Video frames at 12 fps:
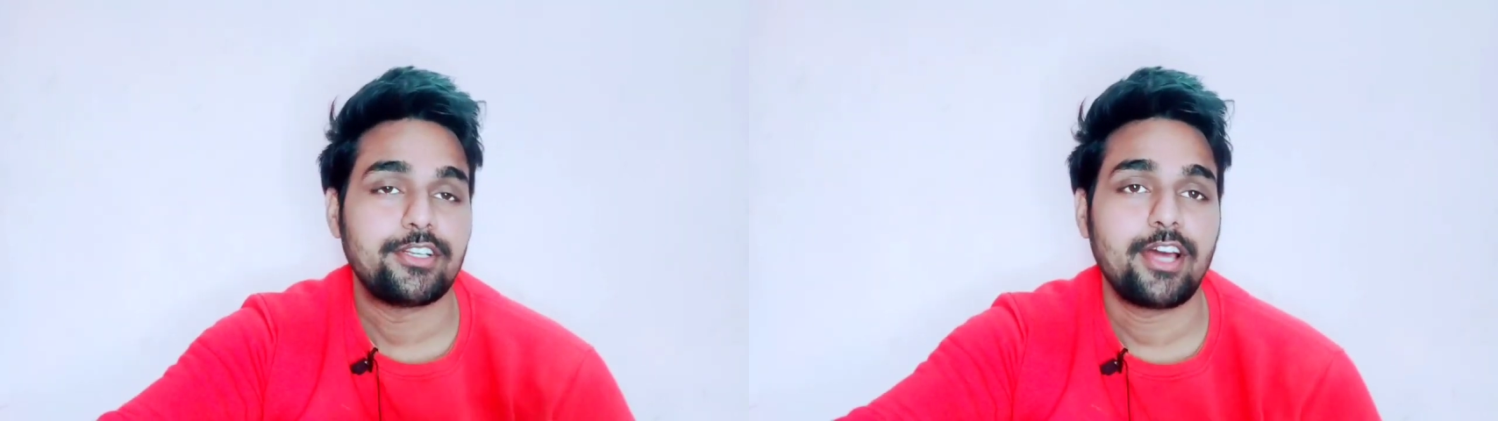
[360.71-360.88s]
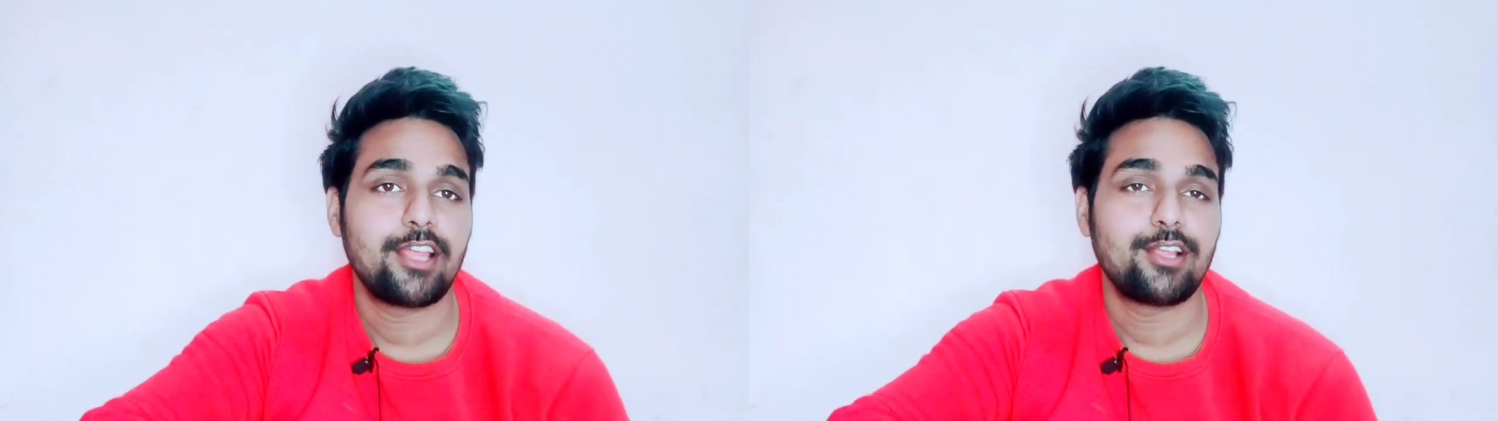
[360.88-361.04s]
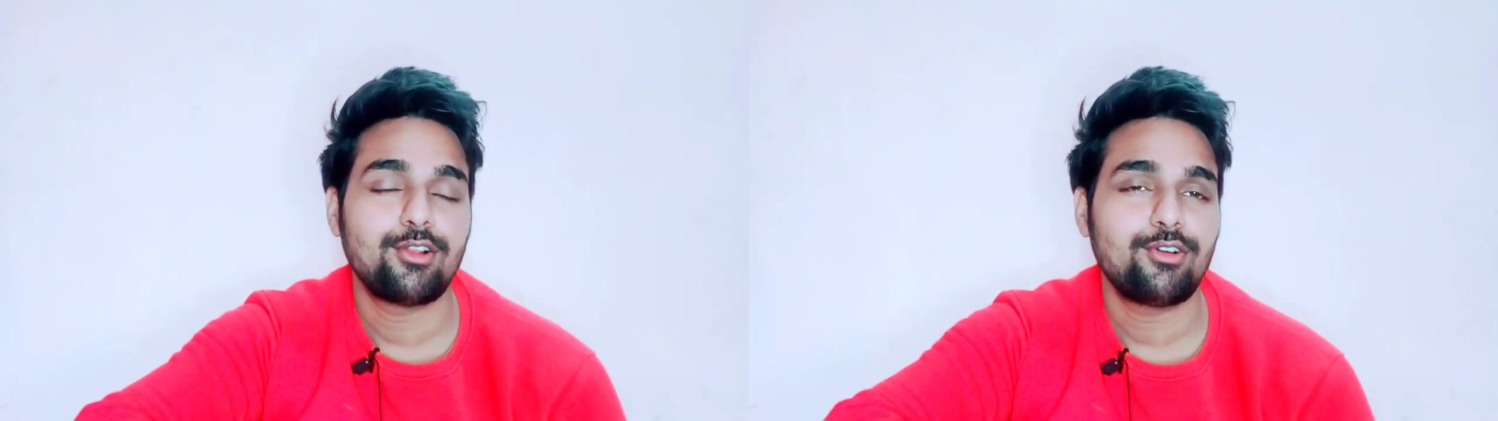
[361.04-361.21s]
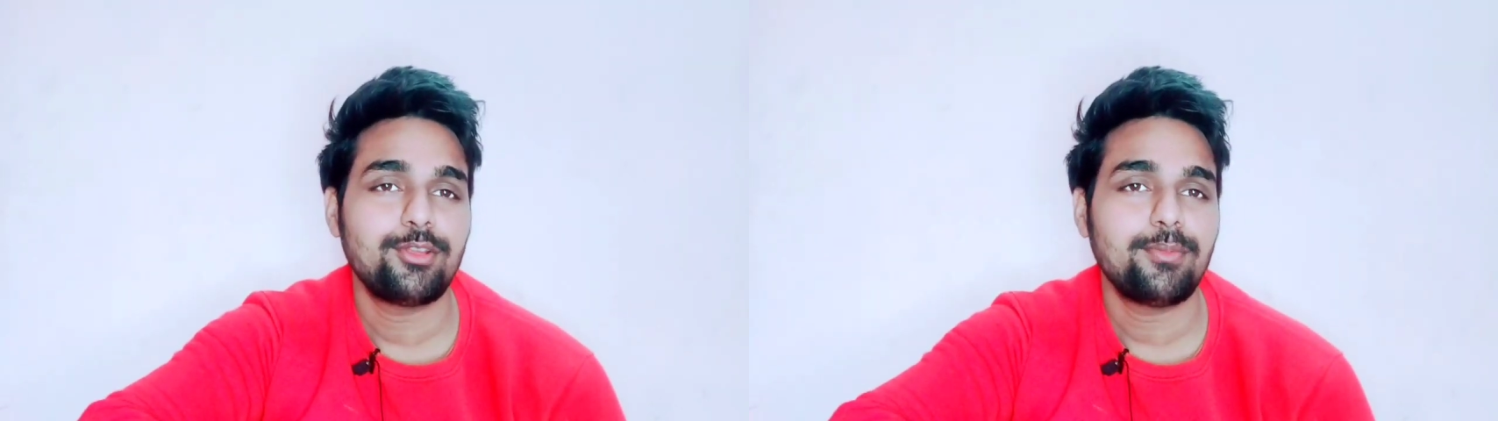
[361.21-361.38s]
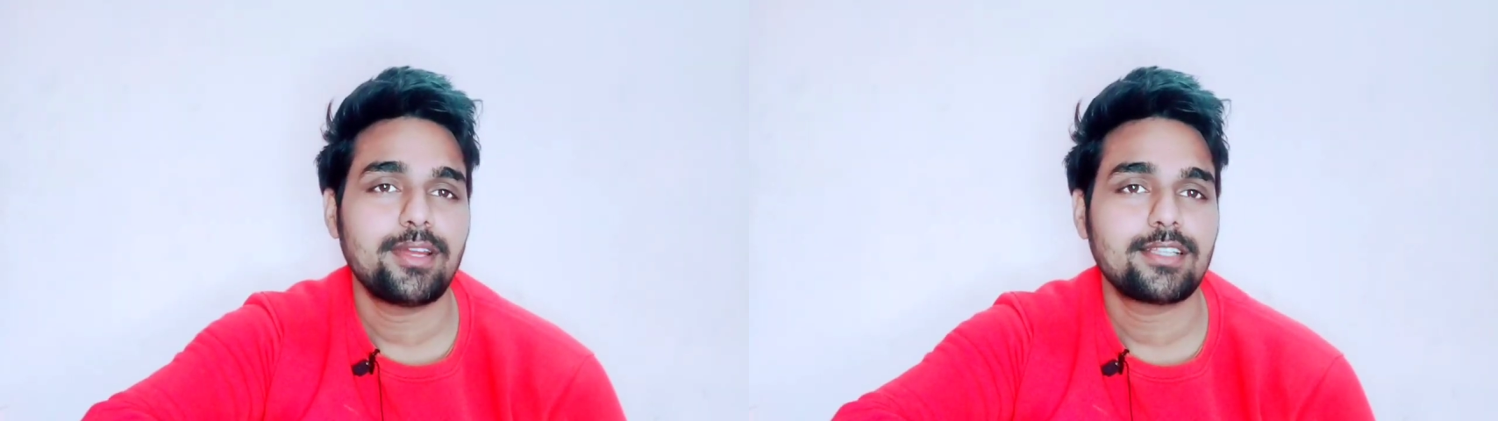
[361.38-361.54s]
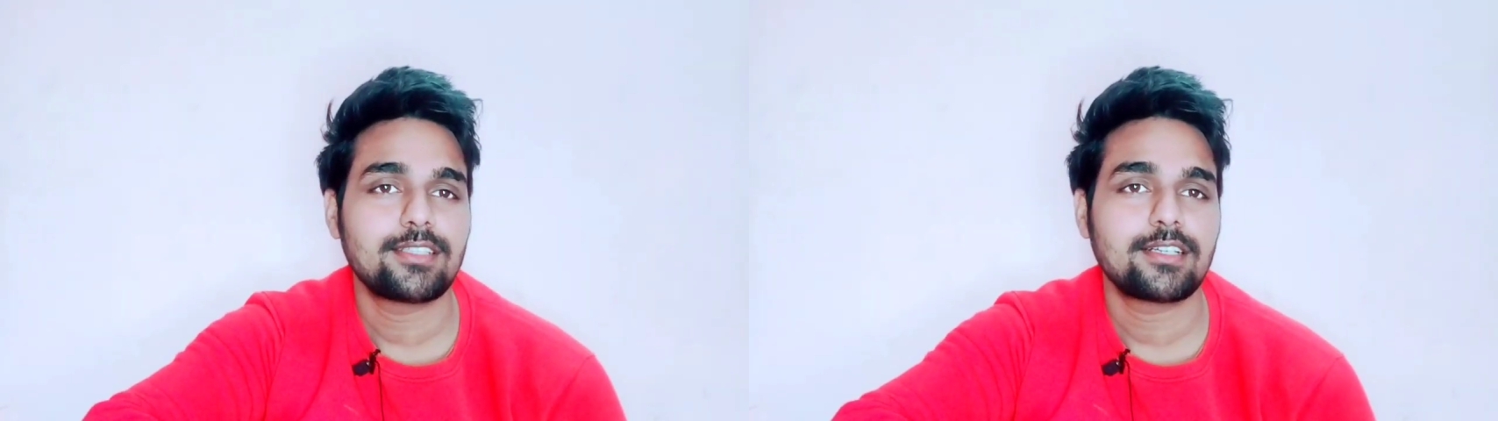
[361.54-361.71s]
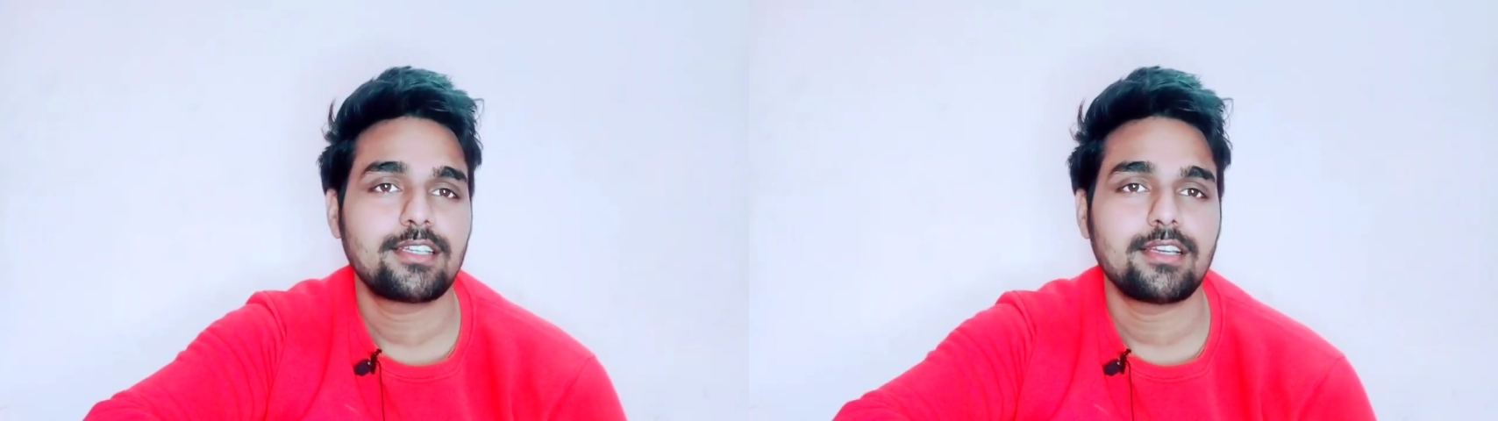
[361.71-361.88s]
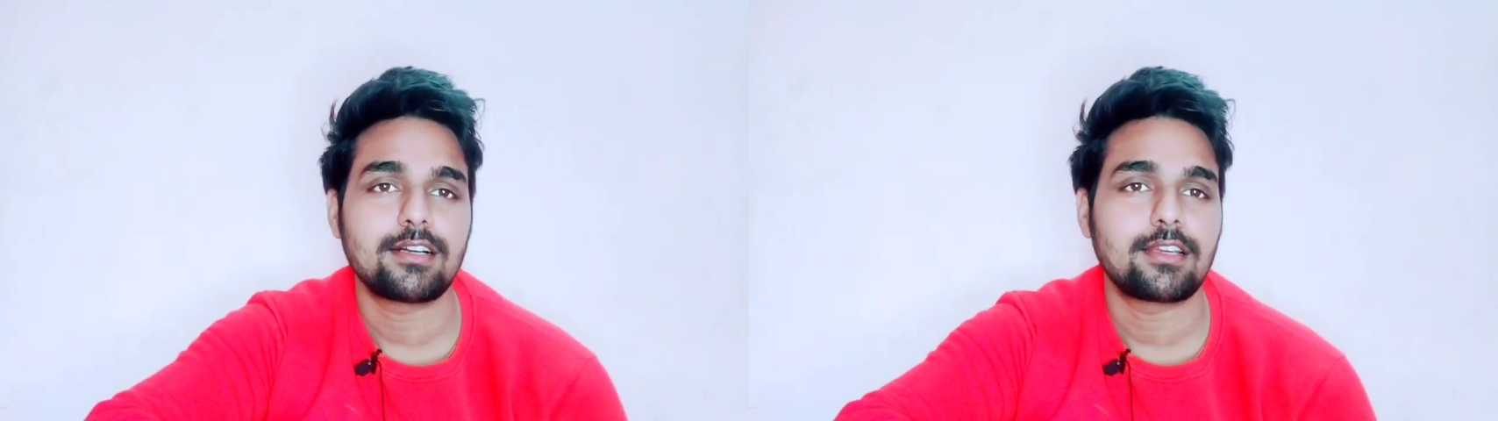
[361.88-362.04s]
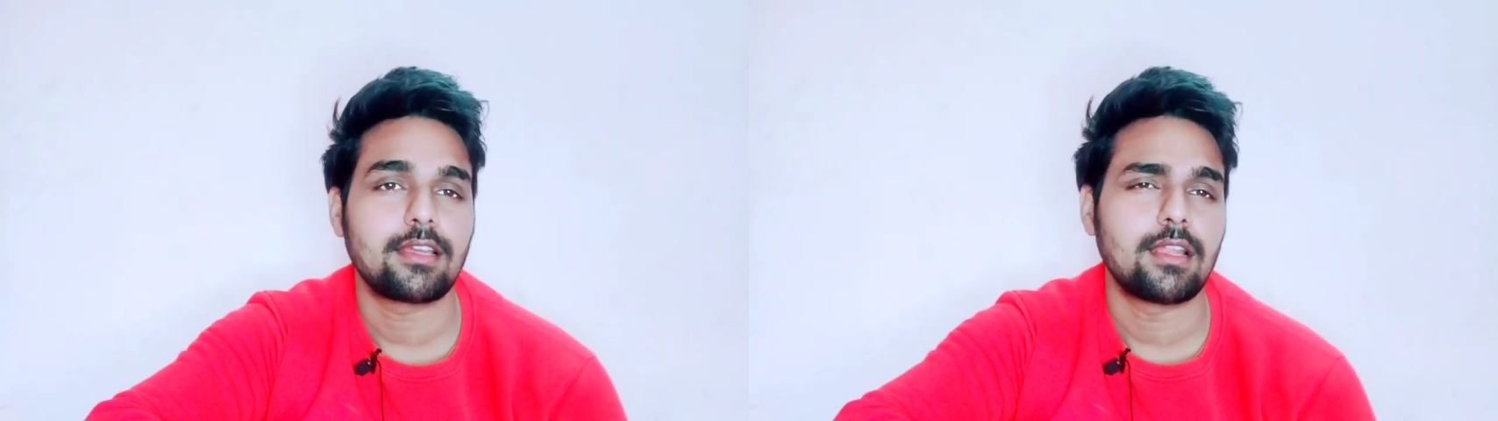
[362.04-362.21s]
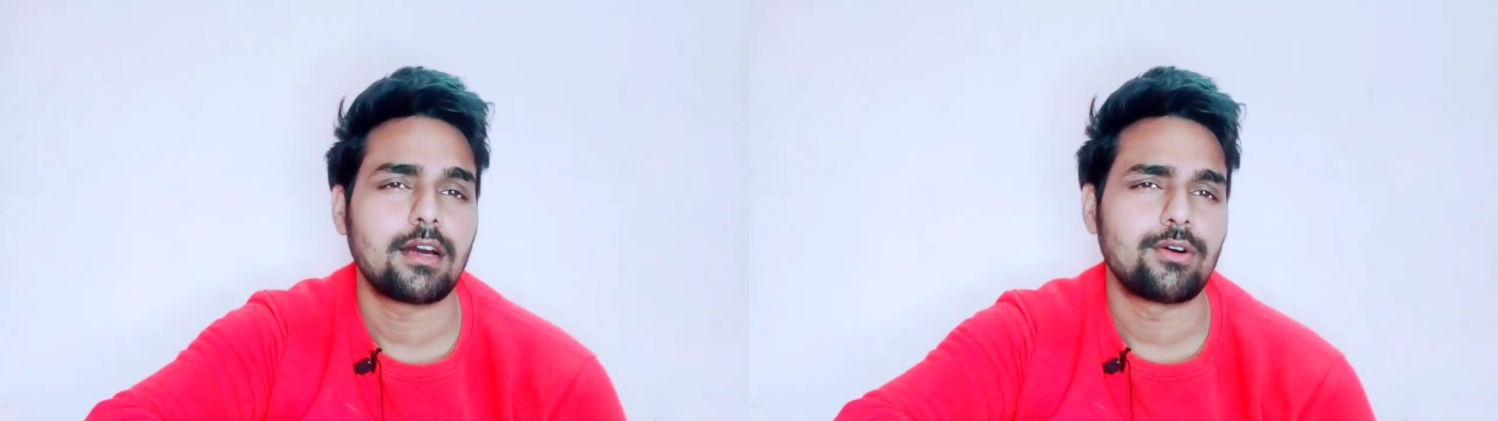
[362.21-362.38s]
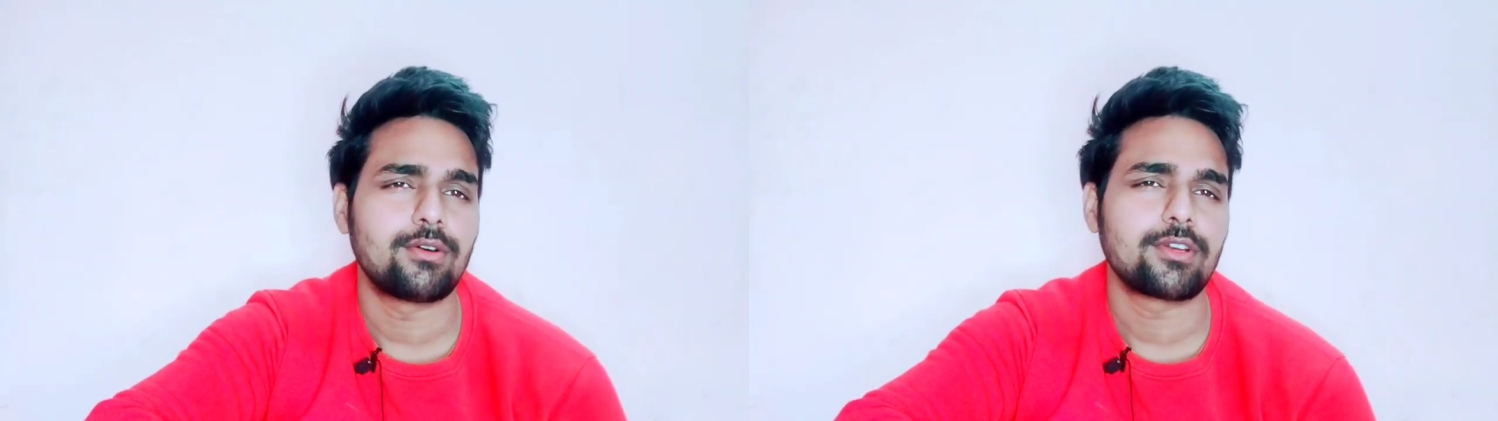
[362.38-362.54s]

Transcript: डायलॉग नहीं मारा था कि अकेला हो